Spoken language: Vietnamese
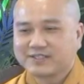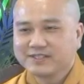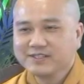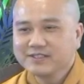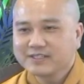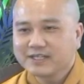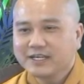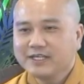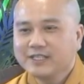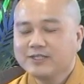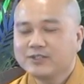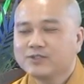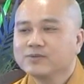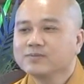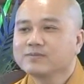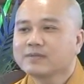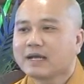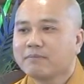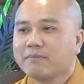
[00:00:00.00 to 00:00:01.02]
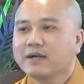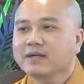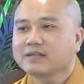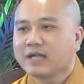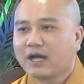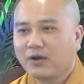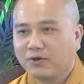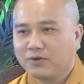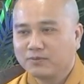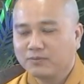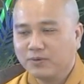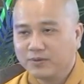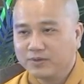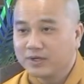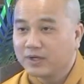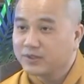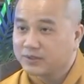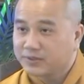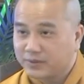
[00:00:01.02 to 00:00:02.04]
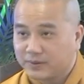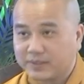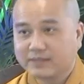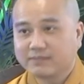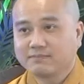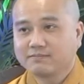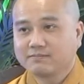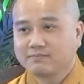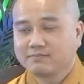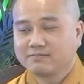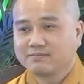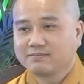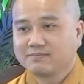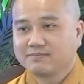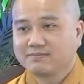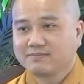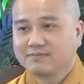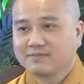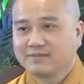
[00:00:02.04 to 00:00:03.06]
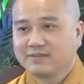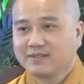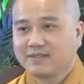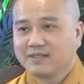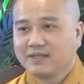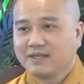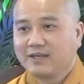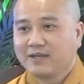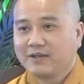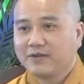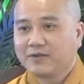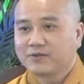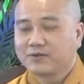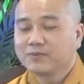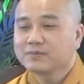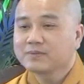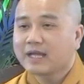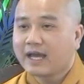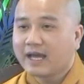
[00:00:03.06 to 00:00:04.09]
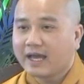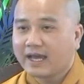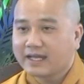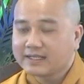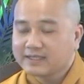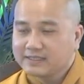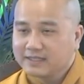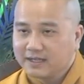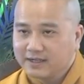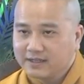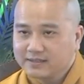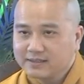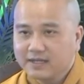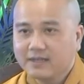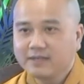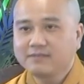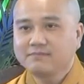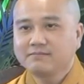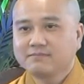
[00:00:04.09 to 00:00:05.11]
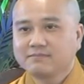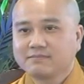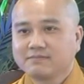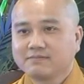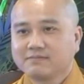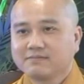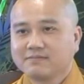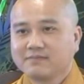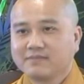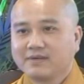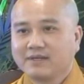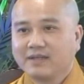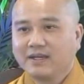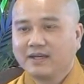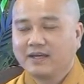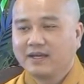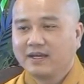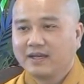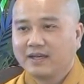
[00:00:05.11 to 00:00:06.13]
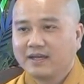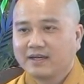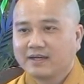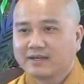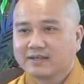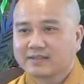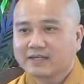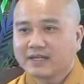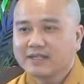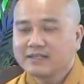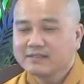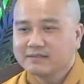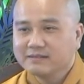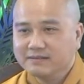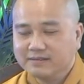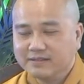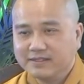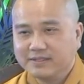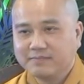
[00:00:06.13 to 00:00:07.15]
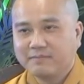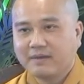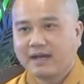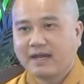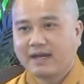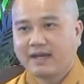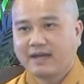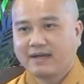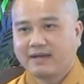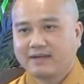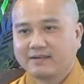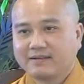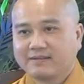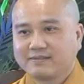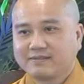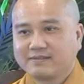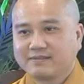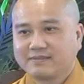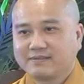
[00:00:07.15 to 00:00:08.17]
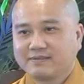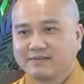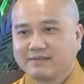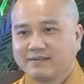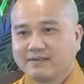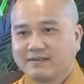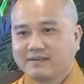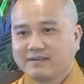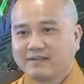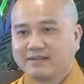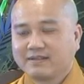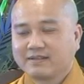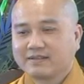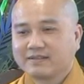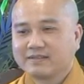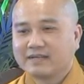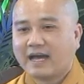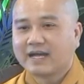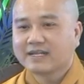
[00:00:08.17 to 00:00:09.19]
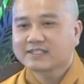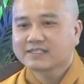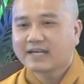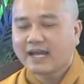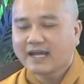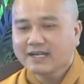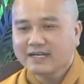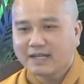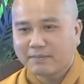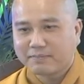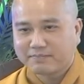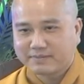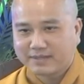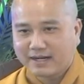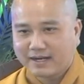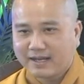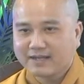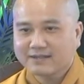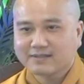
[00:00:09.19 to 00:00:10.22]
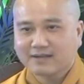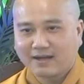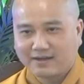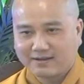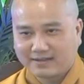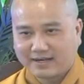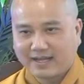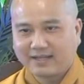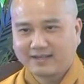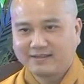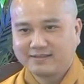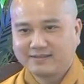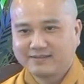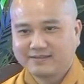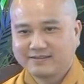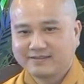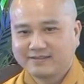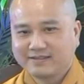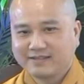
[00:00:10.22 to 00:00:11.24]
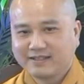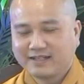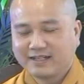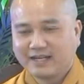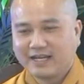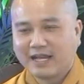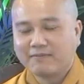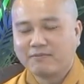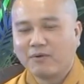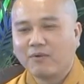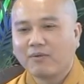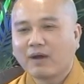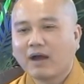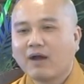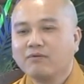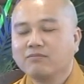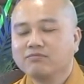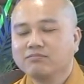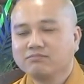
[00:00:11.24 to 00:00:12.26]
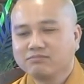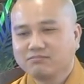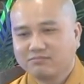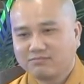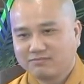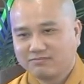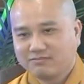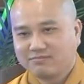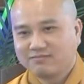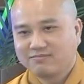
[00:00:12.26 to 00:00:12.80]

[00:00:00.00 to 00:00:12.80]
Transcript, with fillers: Và trước khi chúng ta bắt đầu buổi nói chuyện, chúng ta hãy nhớ đến cái người mà đã sáng lập ra lá cờ này, là một ông